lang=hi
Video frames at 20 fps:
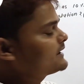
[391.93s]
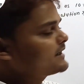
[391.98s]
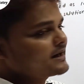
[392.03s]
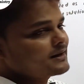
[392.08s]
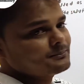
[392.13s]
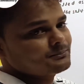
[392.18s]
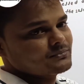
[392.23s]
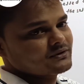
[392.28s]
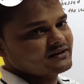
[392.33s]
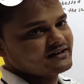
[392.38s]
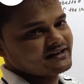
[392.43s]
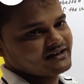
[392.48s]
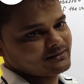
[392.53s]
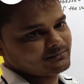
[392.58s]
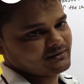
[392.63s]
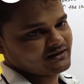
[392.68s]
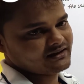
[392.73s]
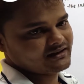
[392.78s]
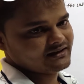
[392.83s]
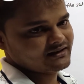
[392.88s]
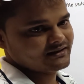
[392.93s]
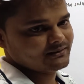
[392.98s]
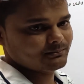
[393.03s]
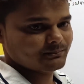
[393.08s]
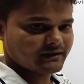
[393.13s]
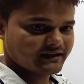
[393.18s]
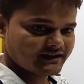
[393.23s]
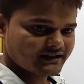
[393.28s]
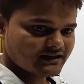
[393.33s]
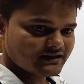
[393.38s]
ग्राम पर एम है
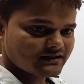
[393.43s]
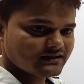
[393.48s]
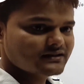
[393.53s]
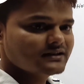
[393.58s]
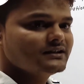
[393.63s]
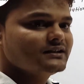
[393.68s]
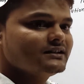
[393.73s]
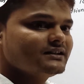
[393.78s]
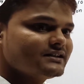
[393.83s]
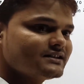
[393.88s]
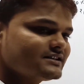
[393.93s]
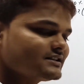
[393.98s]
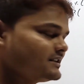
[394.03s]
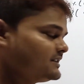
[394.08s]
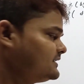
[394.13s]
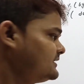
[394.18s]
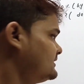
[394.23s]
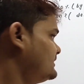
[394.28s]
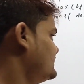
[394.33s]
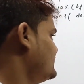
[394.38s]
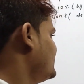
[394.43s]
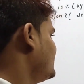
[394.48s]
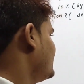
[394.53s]
बढ़िया चलिए